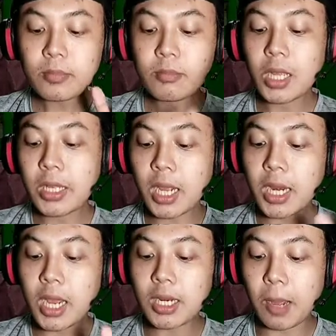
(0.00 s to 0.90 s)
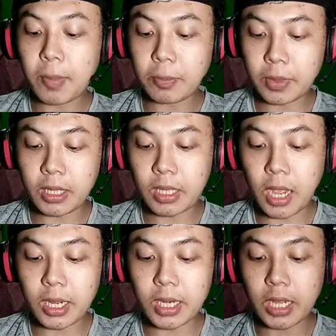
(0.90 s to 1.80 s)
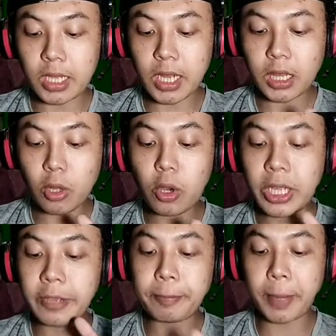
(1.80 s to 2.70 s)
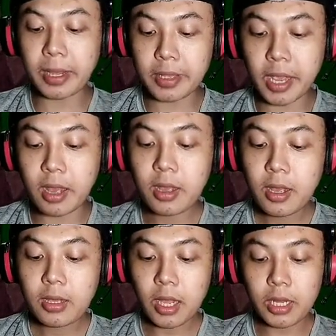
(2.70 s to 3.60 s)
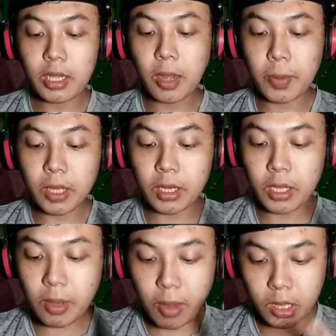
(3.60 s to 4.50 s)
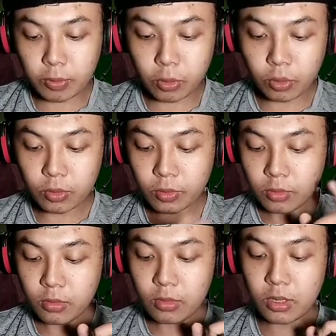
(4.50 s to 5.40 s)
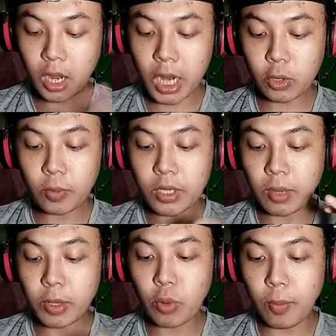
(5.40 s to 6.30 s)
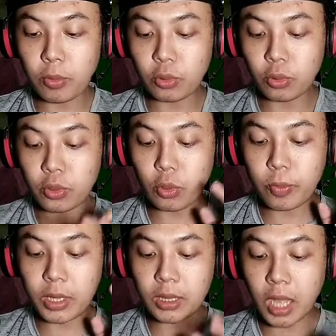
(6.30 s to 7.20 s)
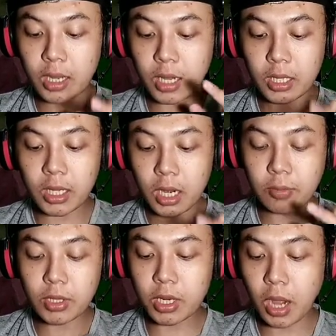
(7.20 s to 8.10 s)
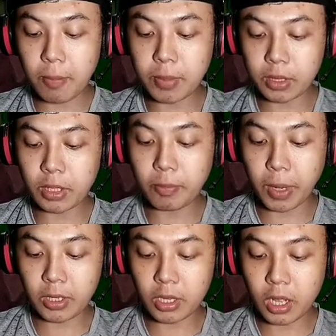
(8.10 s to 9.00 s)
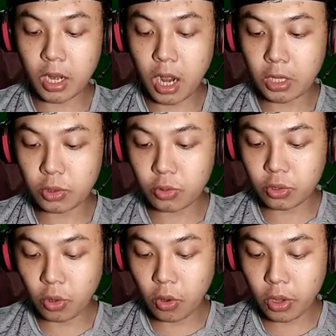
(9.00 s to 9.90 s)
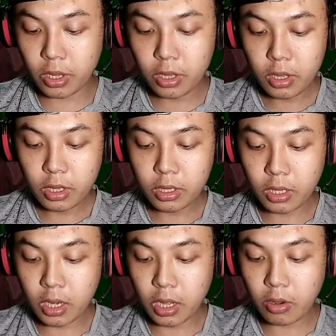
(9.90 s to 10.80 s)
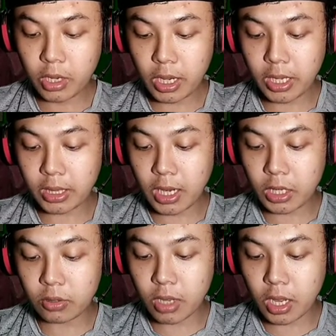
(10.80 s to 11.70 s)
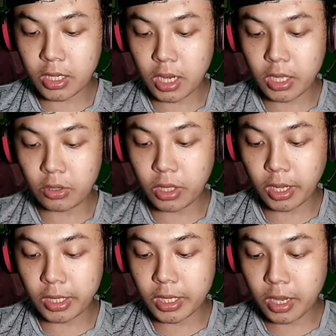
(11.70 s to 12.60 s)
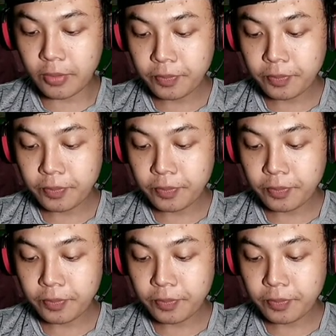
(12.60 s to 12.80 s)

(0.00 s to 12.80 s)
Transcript: nanti kalian akan dapat peti yang ini guys atau gift packnya nanti dapat hadiahnya mantap tuh kalian kumpulin sampai 27 bintang nanti kalian bisa dapat gift packnya yang langsung coy gila ya udah kita langsung aja lanjut ya guys ya